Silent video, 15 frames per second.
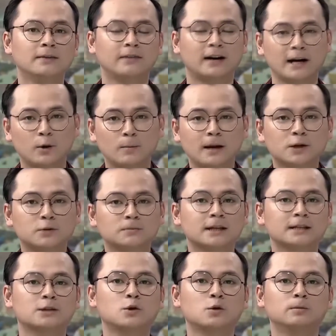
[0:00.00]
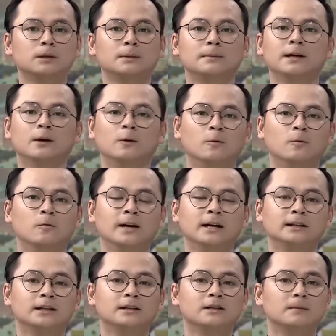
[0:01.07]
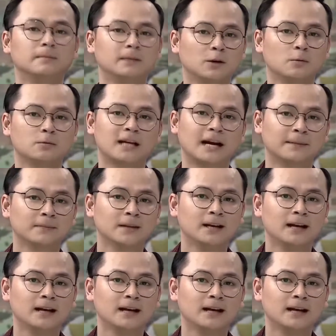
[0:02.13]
Và ngày hôm nay chúng ta sẽ cùng tìm hiểu về thị trường bất động sản.